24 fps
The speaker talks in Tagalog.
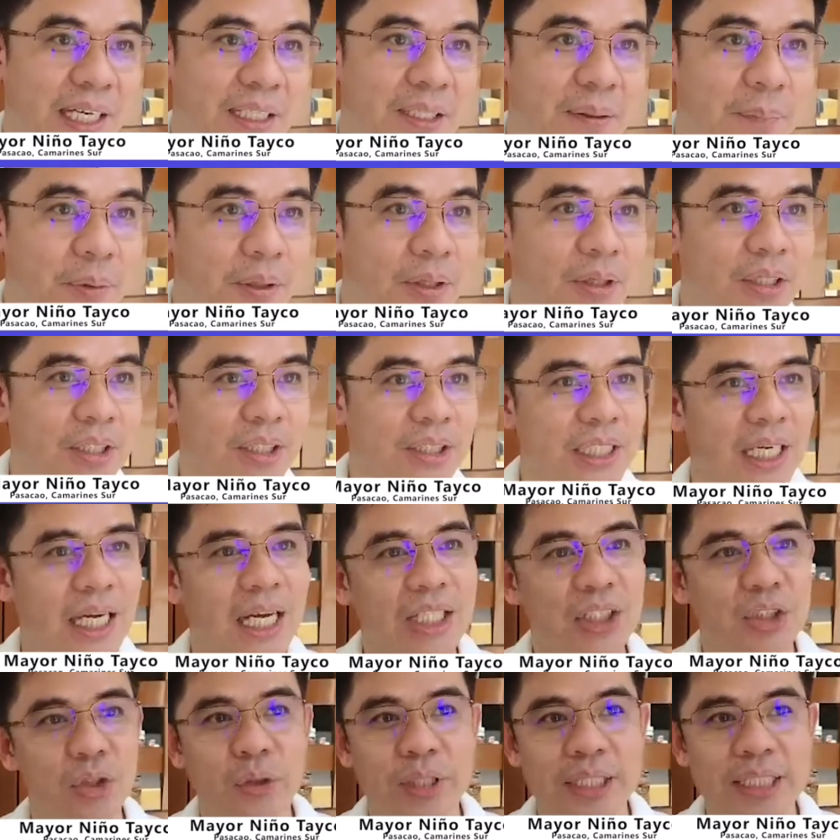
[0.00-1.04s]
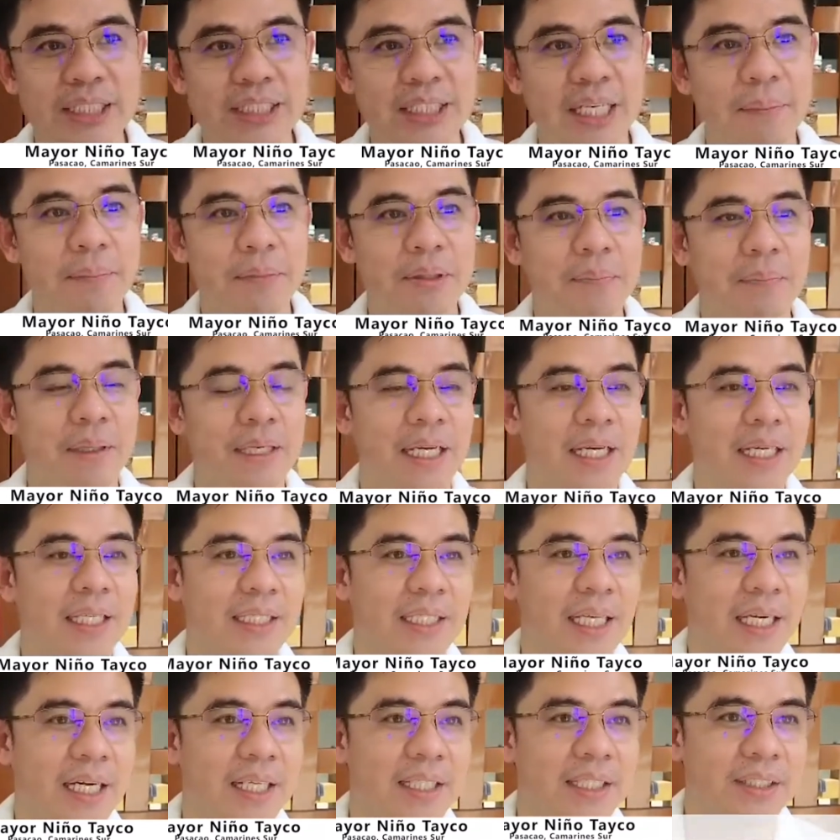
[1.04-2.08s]
Ano po, saka during summer man lang
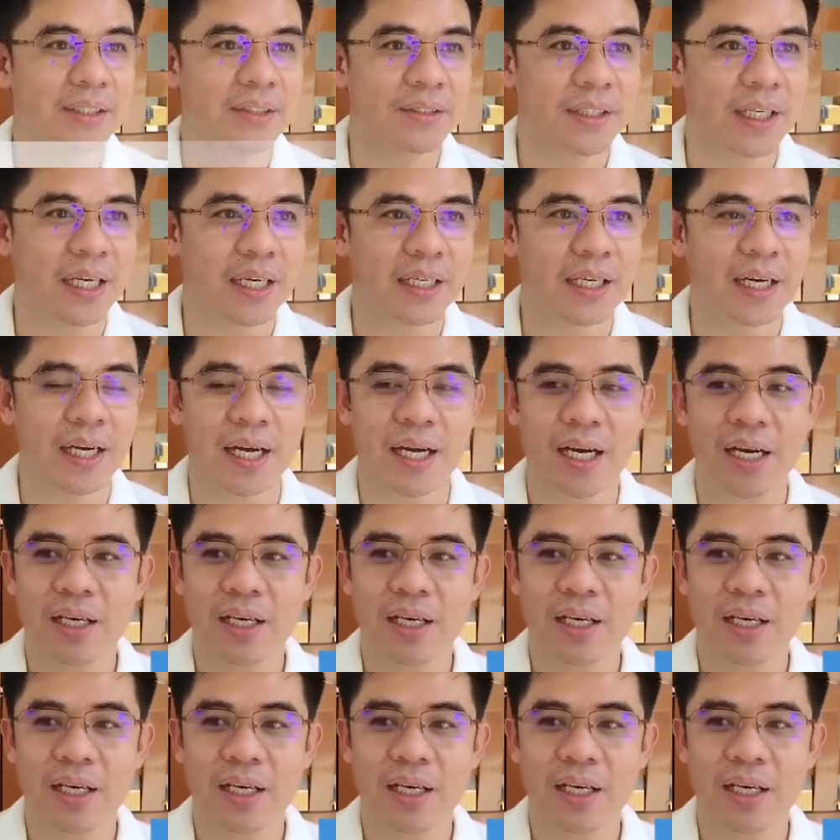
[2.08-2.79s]
kita kami yung nag